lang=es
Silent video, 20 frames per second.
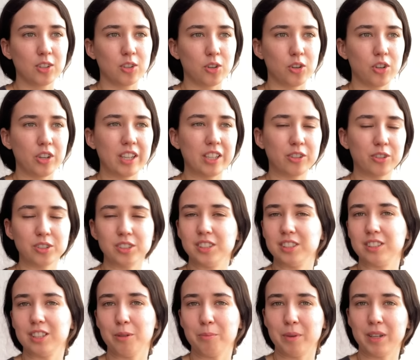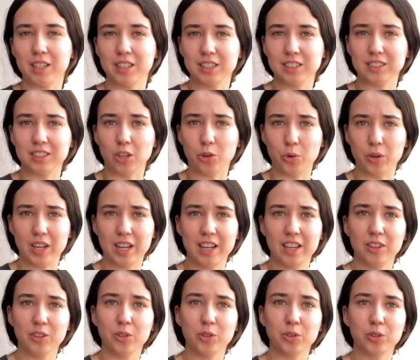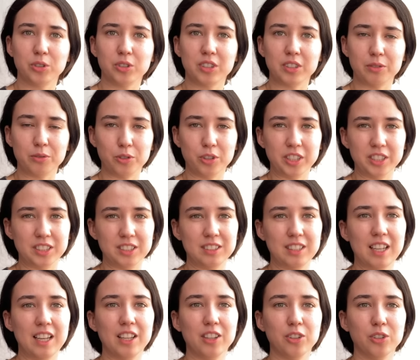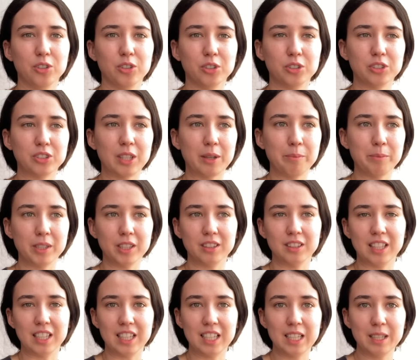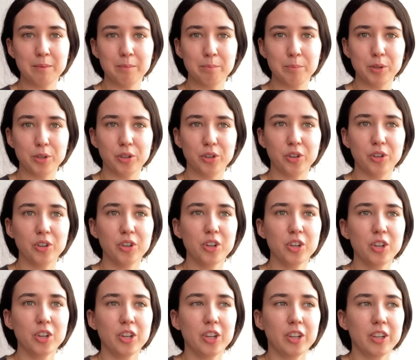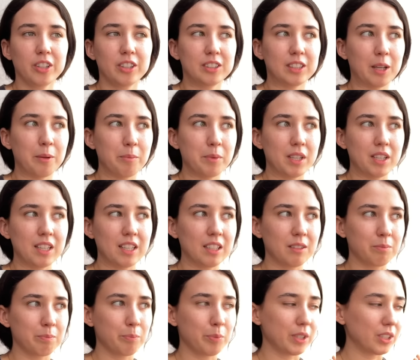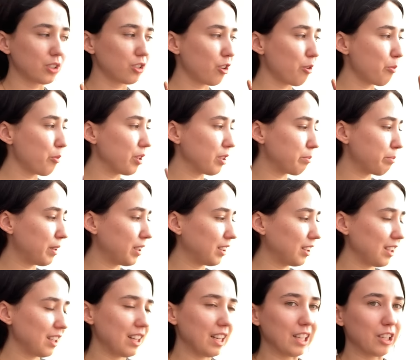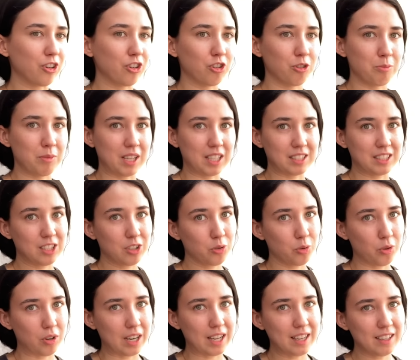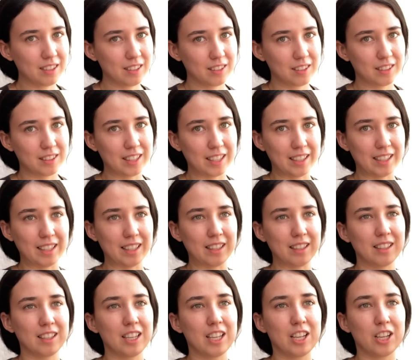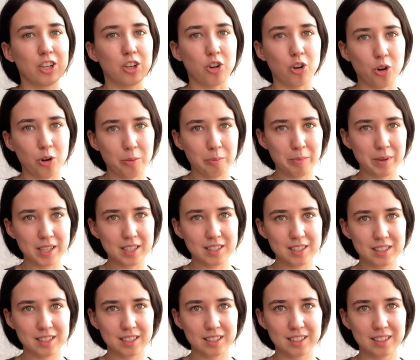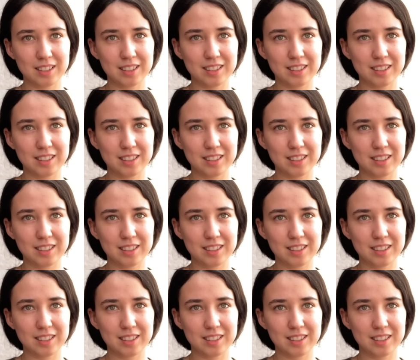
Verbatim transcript: con ecosistemas restaurados, reforestados, ambiente limpio. También pues como es parte de la economía circular, de que comes,